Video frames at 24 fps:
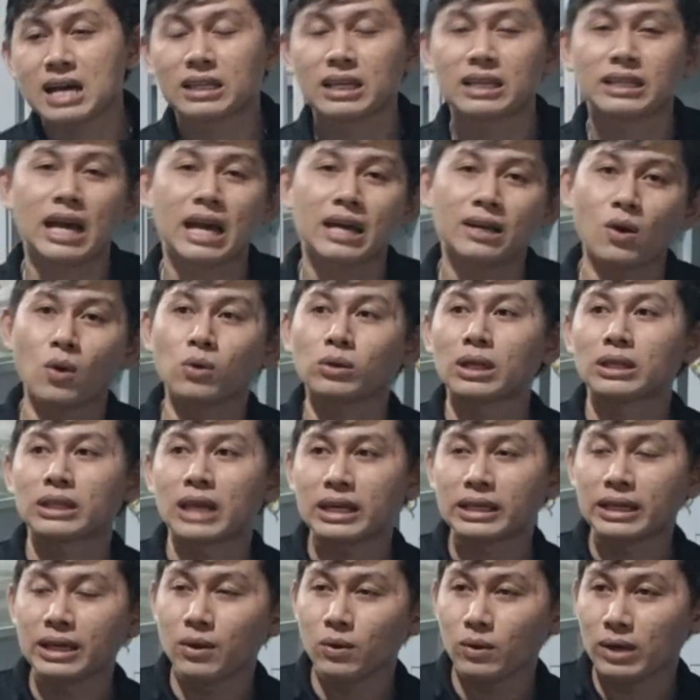Thì Thái cố tình
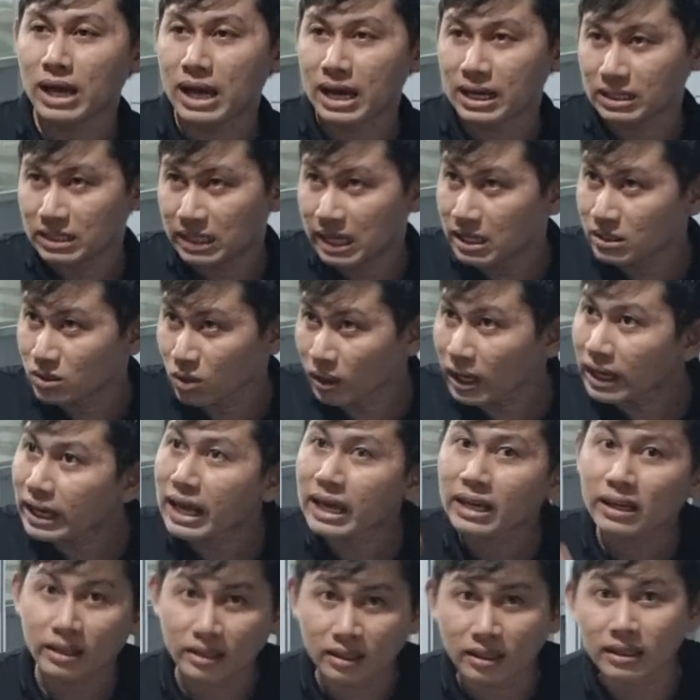Thái kêu là khi sổ lá
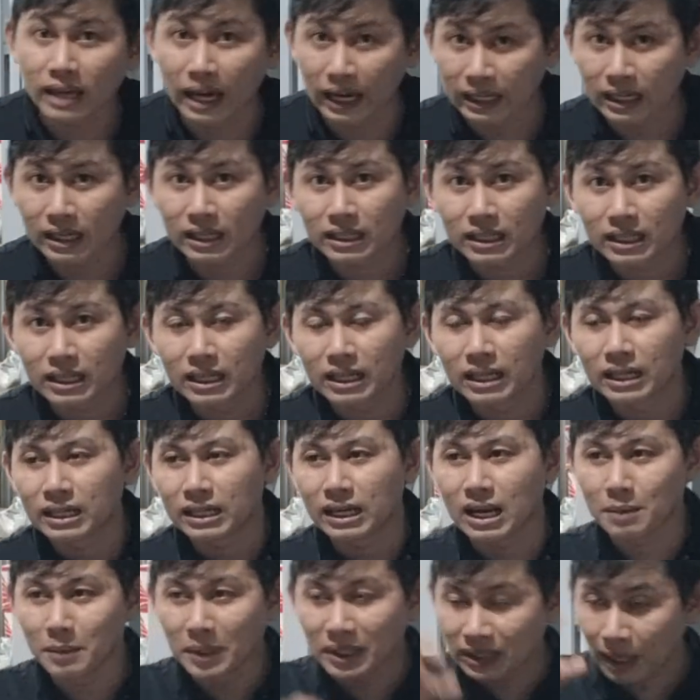đác là như vậy đó,
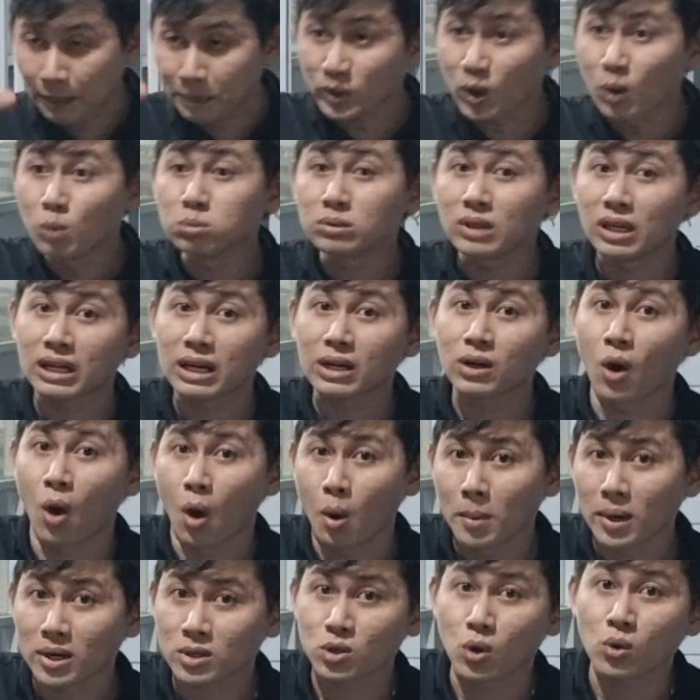là mình tập trung những cái
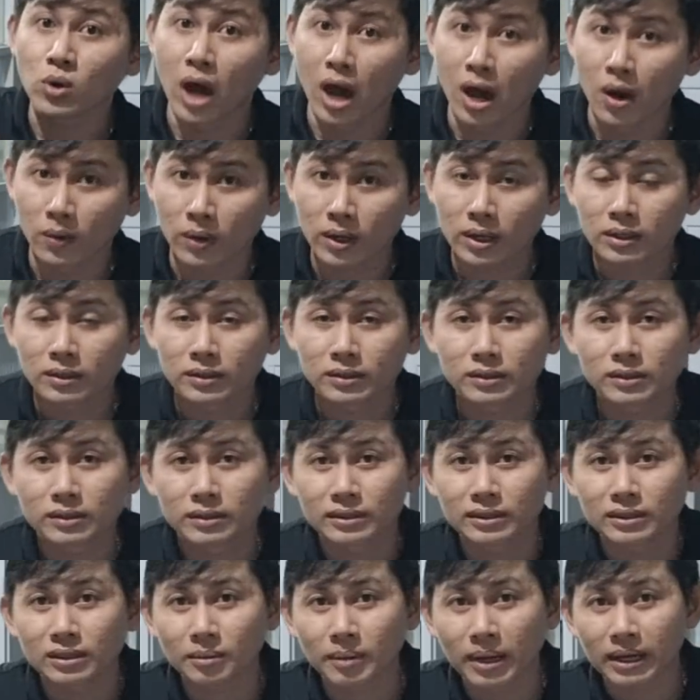cổ mà nó sổ đều đó
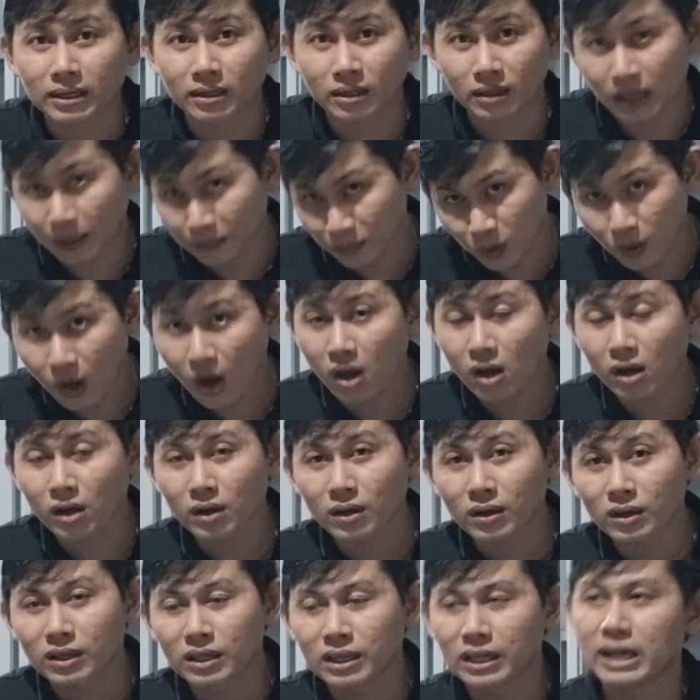các bạn, nó nằm chỗ đó
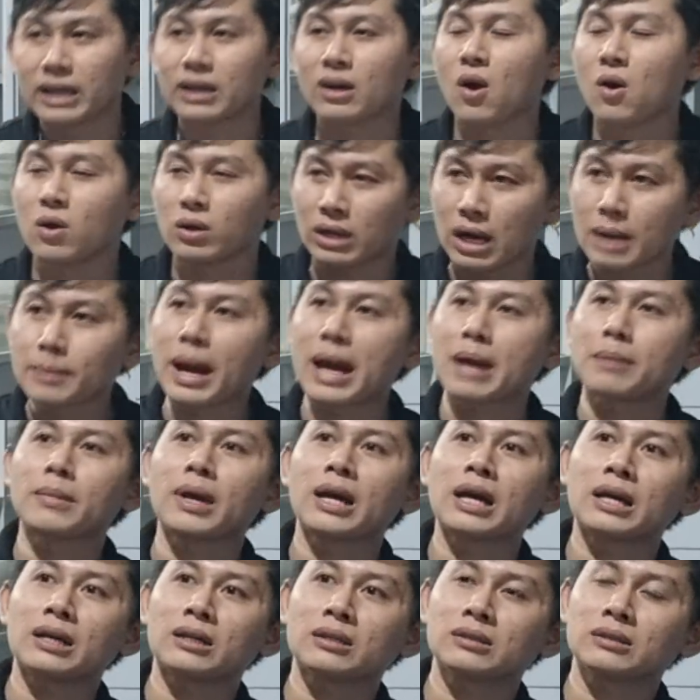ha. Còn các bạn
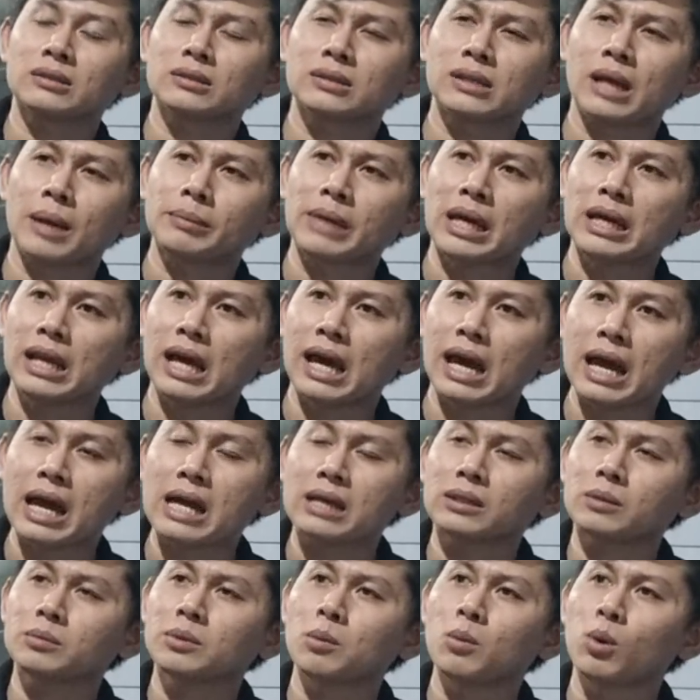mà cảm thấy
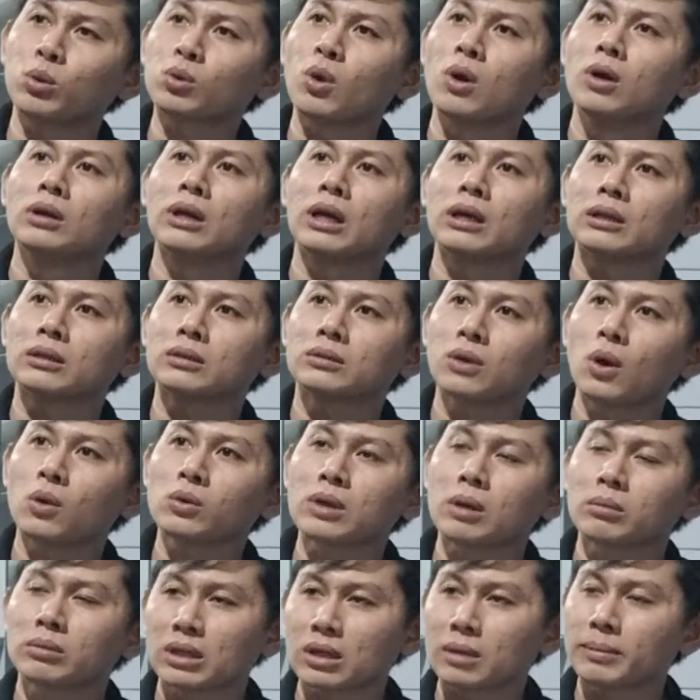là trong vòng 1 tuần là
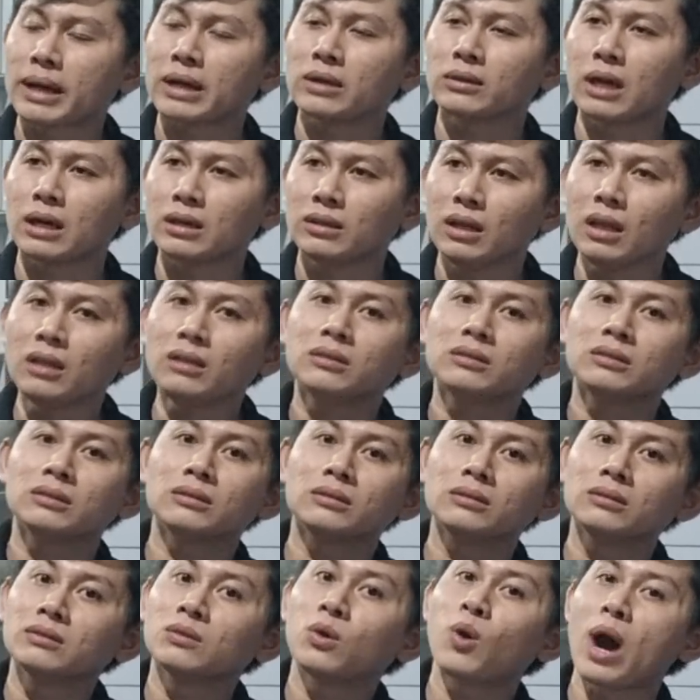sổ xong thì các bạn có thể đít
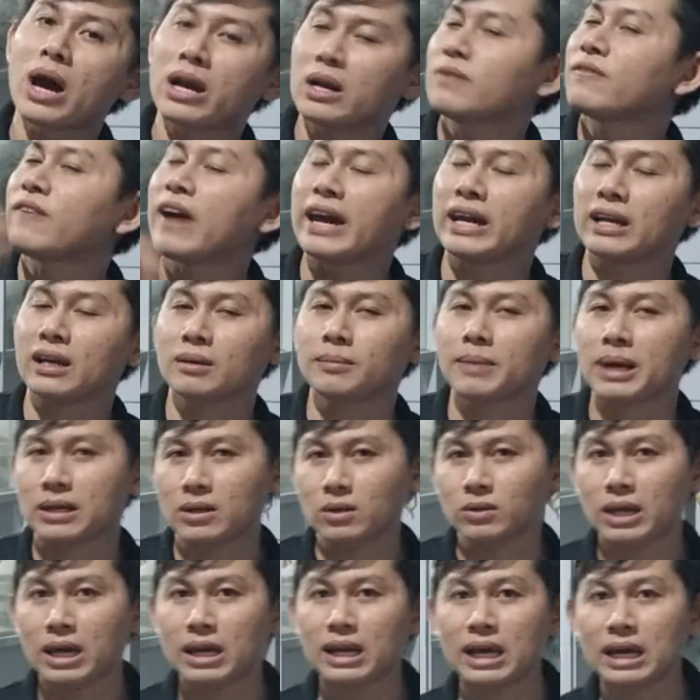hoa nó vàng là các
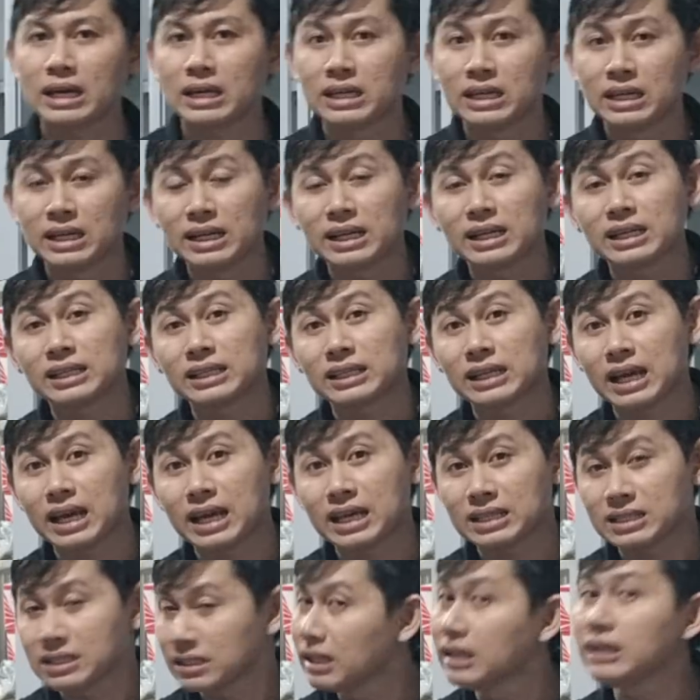bạn có thể
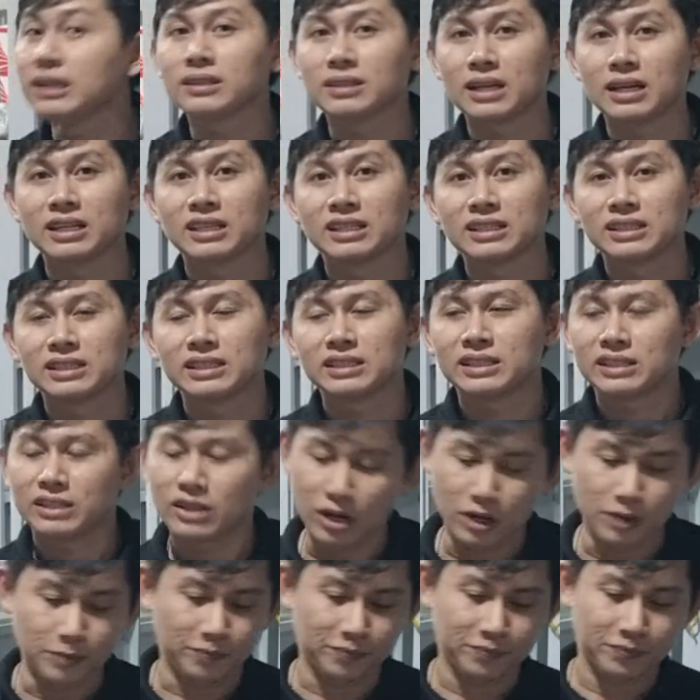là xử lý được rồi.
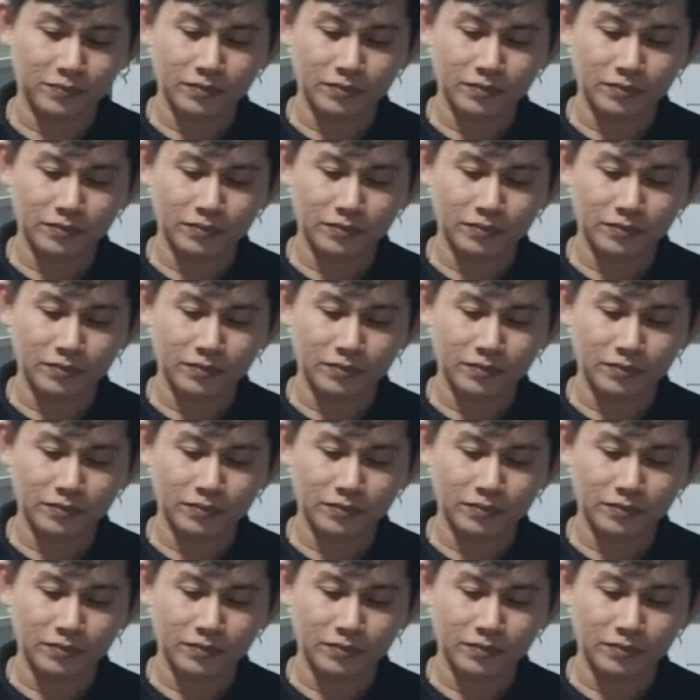Rồi